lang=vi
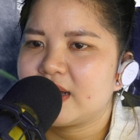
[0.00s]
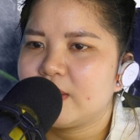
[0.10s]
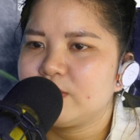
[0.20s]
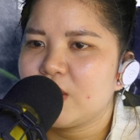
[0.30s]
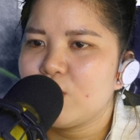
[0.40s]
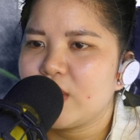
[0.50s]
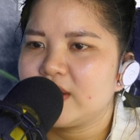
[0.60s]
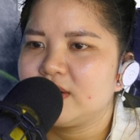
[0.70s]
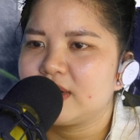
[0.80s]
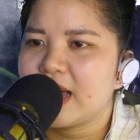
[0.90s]
cấp tốc quay
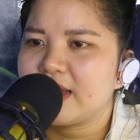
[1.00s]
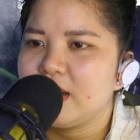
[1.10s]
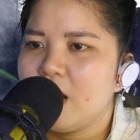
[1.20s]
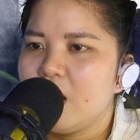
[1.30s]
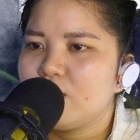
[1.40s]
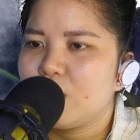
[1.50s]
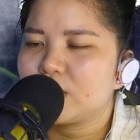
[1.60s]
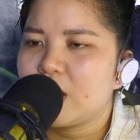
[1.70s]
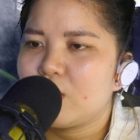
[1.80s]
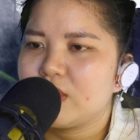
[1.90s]
ngược lại,
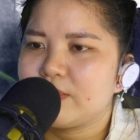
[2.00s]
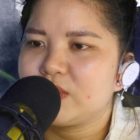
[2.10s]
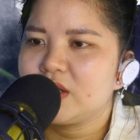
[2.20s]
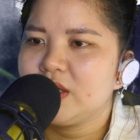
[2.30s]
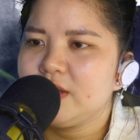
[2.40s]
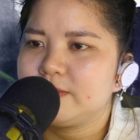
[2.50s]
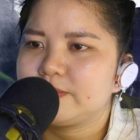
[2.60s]
một đầu đập tới.